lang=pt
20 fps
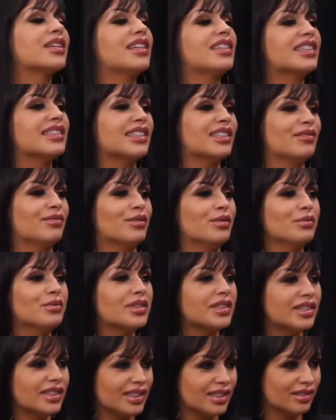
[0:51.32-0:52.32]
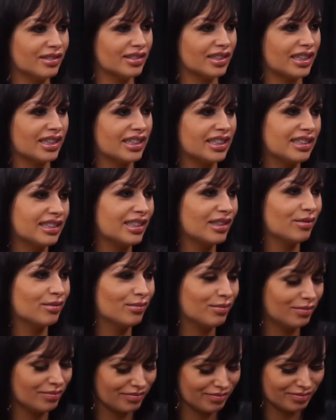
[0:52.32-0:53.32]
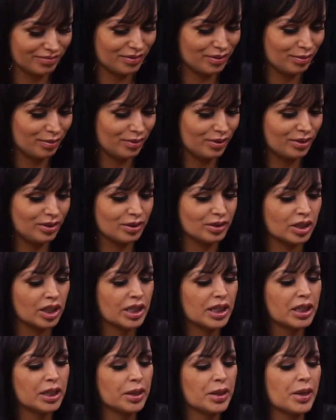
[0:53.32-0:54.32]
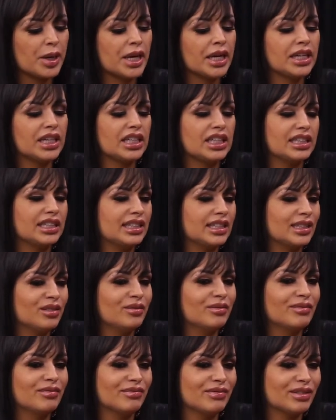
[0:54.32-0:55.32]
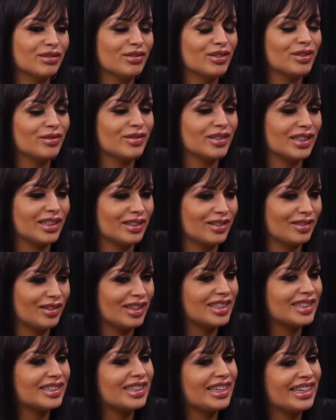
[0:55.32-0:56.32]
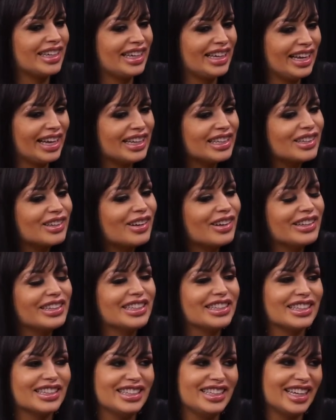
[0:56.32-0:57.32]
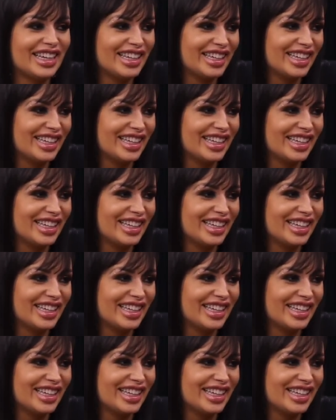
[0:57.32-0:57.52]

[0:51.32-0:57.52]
Porque ela tá voltando, né? Então, hum, por favor, não. Então eu tive que atualizar ela, olha.